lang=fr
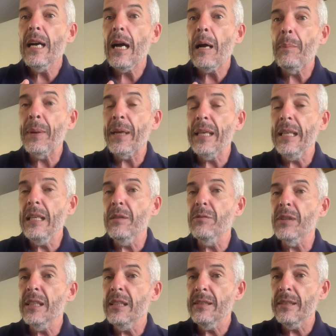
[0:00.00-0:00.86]
Après, il
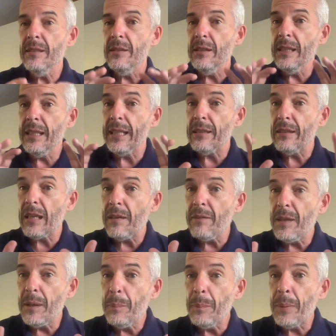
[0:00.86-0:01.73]
est vrai que ce n'est qu'un
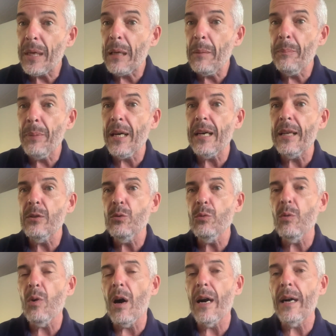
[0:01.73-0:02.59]
travail
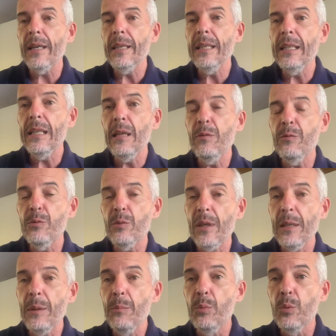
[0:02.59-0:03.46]
préparatoire et qu'il
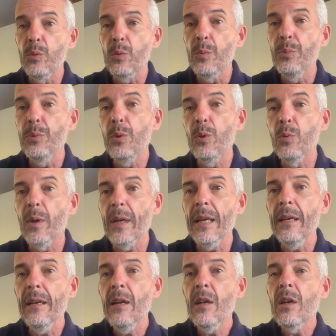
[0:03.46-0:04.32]
faut aller beaucoup plus
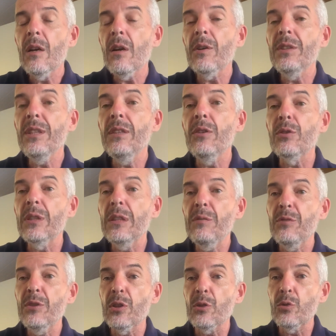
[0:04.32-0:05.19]
loin en
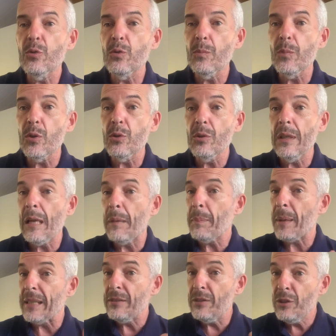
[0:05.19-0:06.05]
identifiant
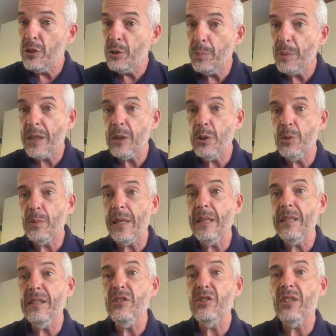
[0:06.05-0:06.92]
la pratique
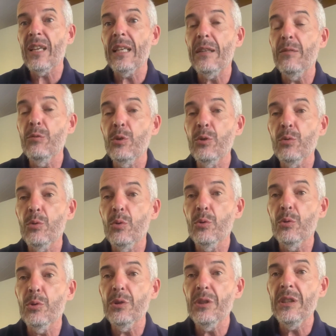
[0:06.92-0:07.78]
spirituelle qui sera la vôtre
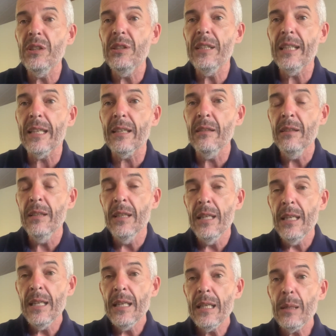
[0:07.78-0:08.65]
au quotidien
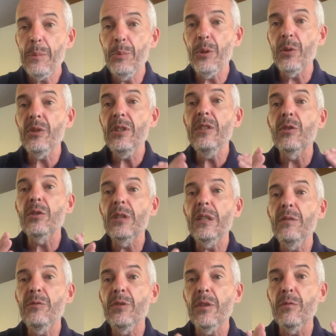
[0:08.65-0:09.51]
et puis en
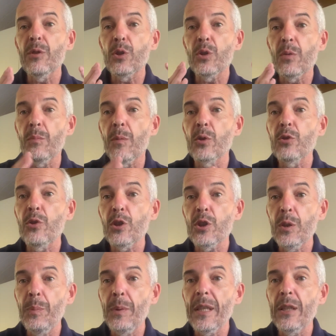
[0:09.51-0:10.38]
identifiant votre
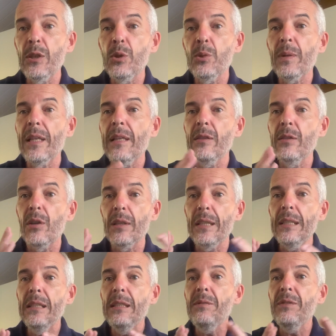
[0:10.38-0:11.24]
mentor spirituel
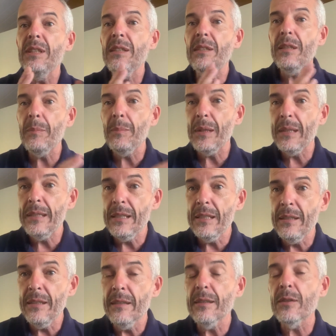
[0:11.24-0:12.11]
dans les divinités
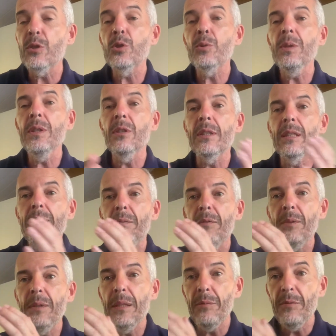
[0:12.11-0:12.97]
bénignes, ensuite dans les
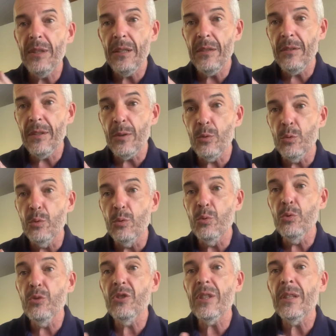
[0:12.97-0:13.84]
divinités
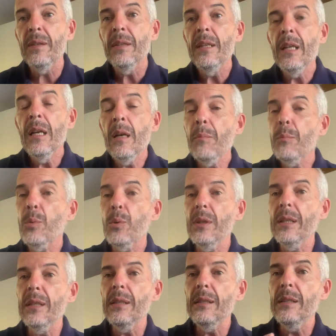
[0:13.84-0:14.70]
courroucées.
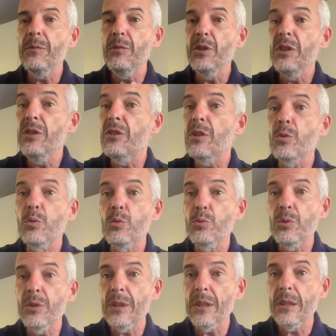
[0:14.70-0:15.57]
Pour les divinités
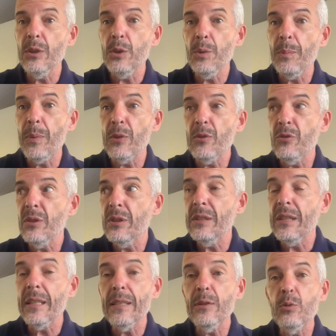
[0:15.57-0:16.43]
courroucées, je pense que
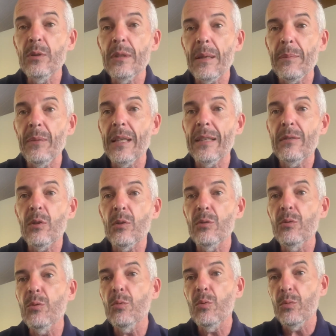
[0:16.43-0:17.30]
c'est raisonnable
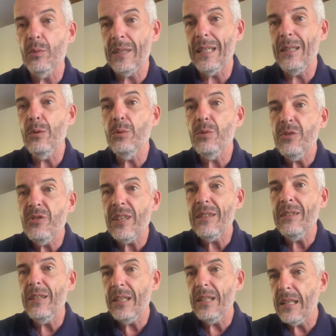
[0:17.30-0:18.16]
d'attendre quelques
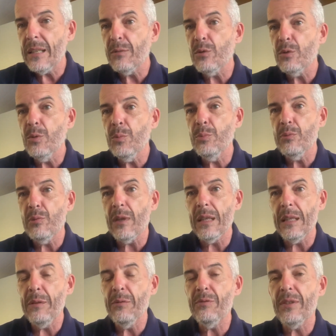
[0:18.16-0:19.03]
années avant de
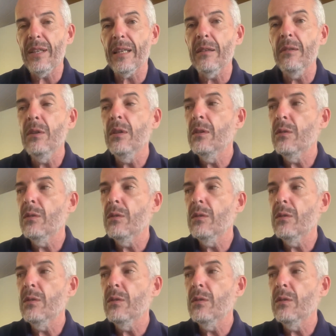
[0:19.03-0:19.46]
pouvoir les faire.